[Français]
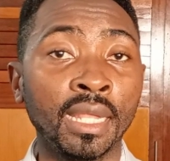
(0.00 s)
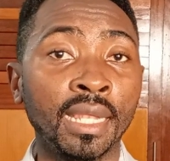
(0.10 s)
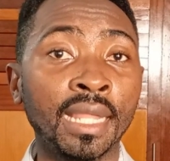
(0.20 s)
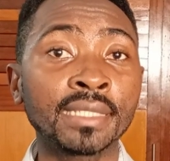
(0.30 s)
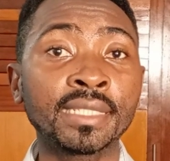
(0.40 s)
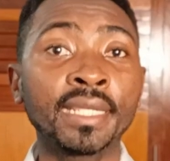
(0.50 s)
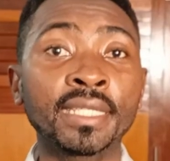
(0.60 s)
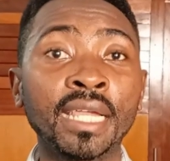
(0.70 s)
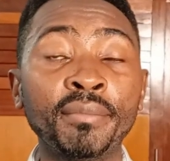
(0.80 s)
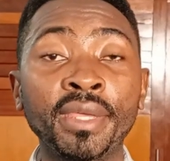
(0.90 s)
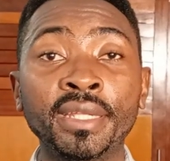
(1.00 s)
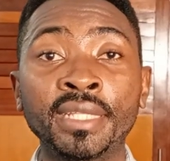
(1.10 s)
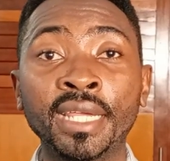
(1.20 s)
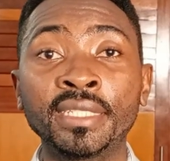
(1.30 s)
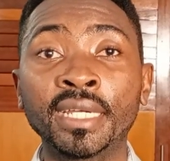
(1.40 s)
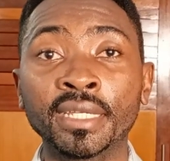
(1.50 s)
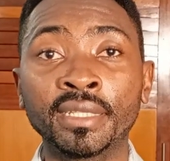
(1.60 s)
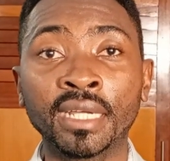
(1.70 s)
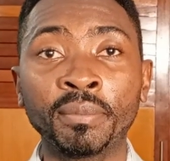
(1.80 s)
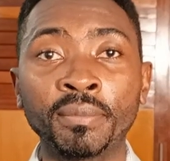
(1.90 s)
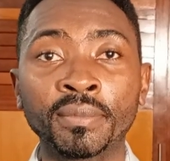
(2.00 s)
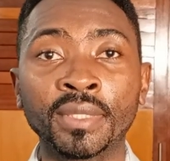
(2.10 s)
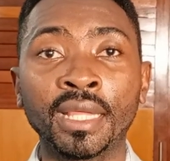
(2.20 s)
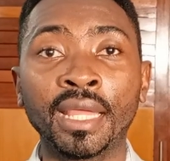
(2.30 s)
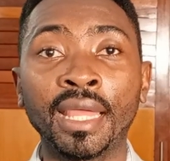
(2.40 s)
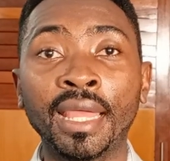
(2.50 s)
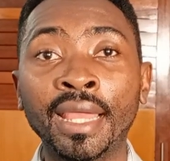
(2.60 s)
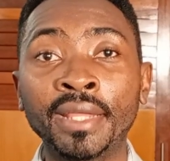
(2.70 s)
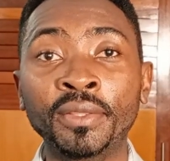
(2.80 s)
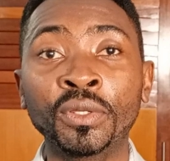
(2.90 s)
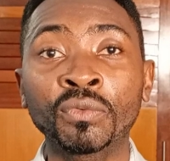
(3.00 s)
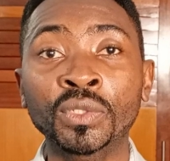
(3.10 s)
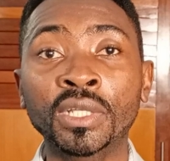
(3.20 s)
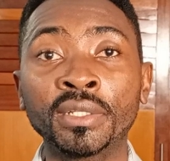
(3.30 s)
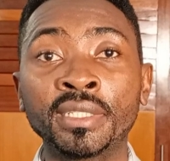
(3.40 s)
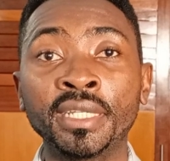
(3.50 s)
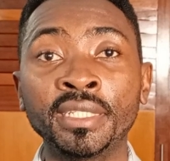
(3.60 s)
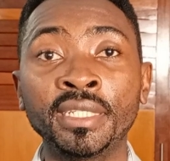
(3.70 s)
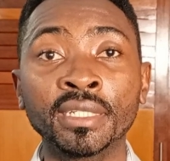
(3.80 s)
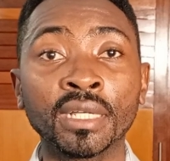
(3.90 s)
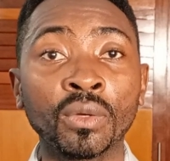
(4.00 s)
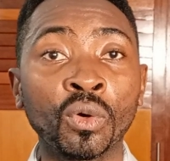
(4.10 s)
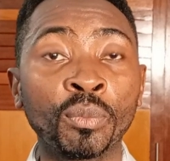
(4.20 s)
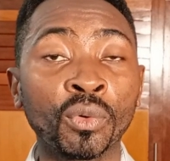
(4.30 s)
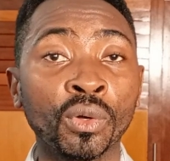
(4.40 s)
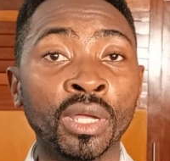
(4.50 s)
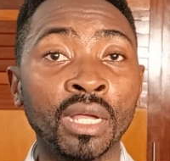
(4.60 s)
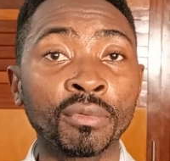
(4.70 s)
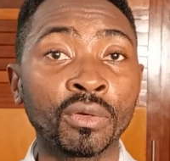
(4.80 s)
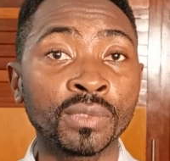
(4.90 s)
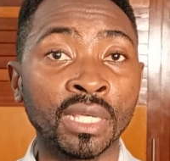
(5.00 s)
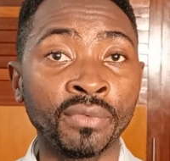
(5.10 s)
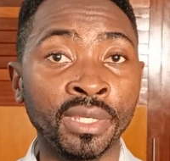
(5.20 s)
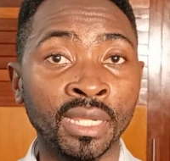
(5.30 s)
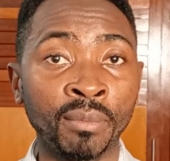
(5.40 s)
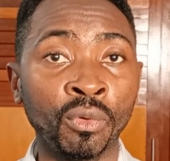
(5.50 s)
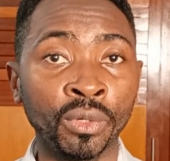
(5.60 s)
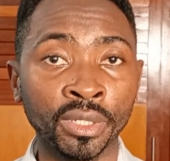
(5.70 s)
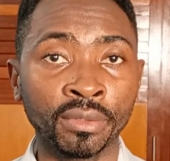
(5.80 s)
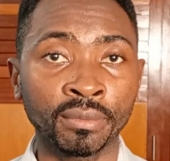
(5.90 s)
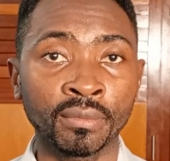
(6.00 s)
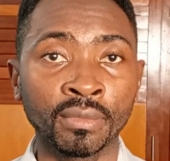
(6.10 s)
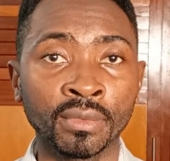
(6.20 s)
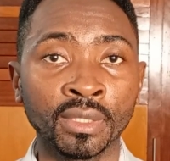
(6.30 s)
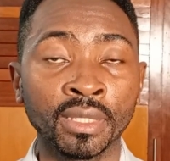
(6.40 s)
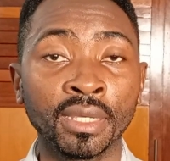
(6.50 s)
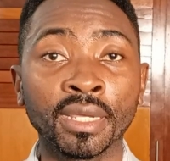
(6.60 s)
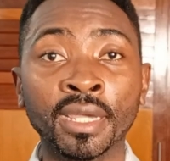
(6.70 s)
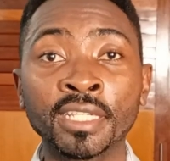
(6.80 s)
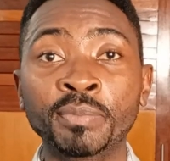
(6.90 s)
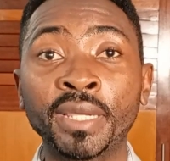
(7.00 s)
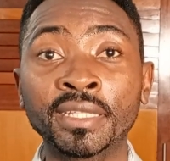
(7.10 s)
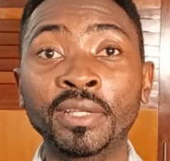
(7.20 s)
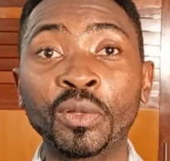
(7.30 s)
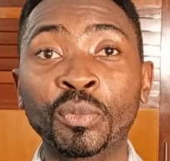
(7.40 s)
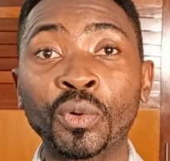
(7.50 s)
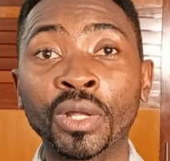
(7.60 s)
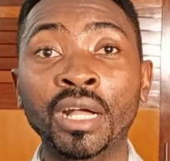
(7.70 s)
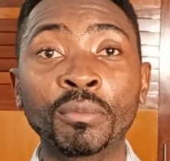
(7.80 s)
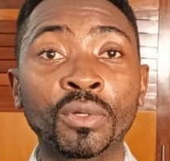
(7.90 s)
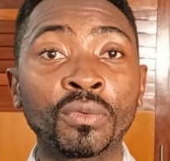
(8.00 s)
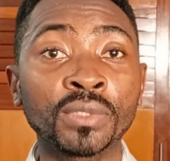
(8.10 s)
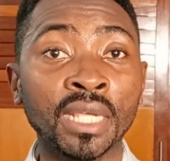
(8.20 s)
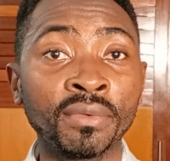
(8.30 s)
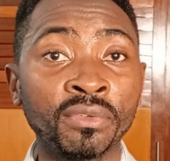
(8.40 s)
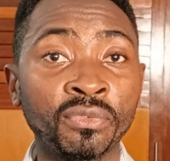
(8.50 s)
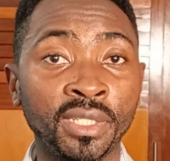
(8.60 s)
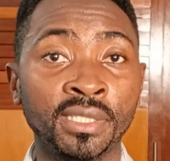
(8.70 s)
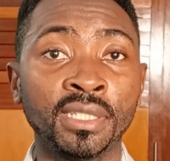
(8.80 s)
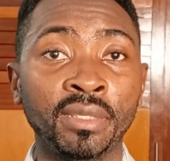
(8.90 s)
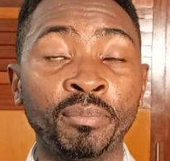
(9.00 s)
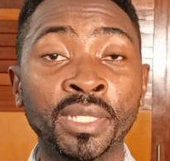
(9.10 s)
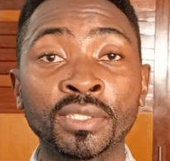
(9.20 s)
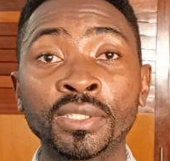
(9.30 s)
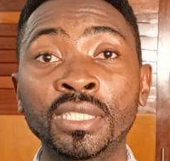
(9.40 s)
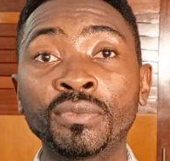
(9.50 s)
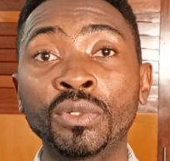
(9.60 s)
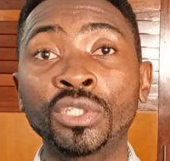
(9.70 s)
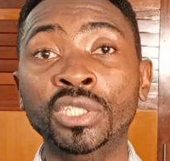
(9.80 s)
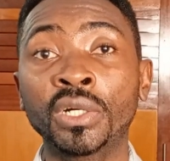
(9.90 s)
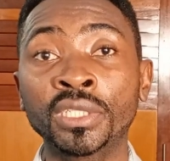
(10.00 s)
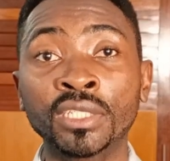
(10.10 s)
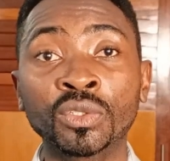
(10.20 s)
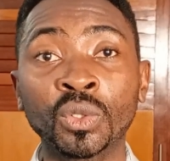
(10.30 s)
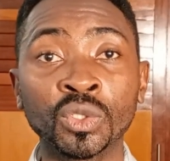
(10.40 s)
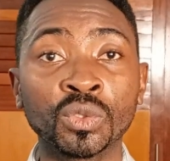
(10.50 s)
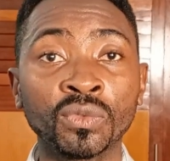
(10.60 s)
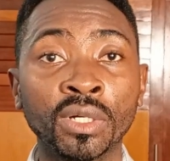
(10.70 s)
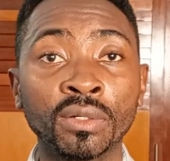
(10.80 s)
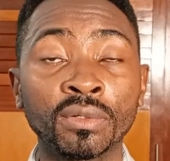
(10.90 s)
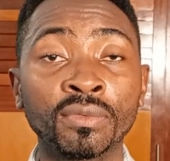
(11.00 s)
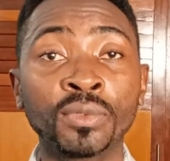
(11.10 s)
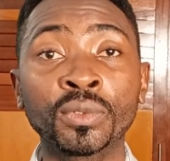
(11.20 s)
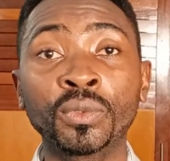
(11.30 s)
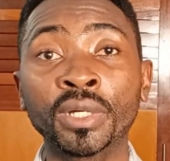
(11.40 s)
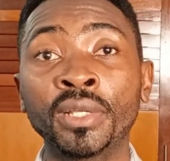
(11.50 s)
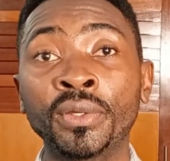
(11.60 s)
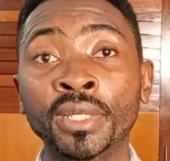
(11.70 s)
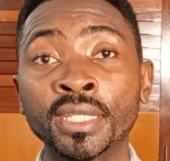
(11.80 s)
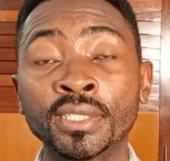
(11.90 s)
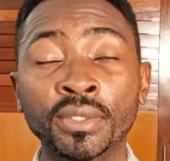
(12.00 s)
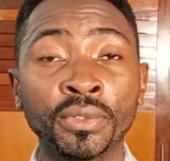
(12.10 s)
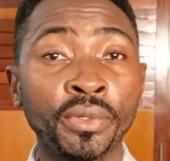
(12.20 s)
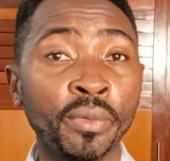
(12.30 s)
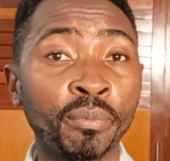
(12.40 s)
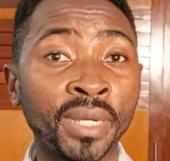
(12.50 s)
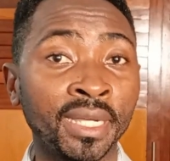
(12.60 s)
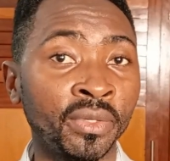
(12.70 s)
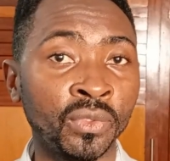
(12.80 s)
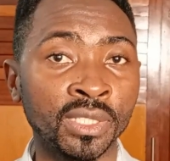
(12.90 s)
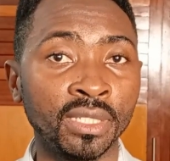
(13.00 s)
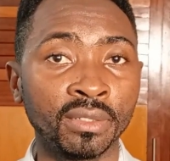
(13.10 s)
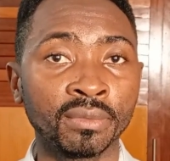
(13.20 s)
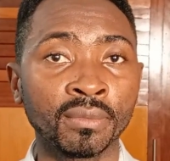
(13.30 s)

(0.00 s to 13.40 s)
La cinquième et dernière étape est de vous en tenir au programme que vous avez élaboré. Respectez le programme que vous avez fixé parce que si vous le changez trop souvent, vous courez le risque de ne pas réussir.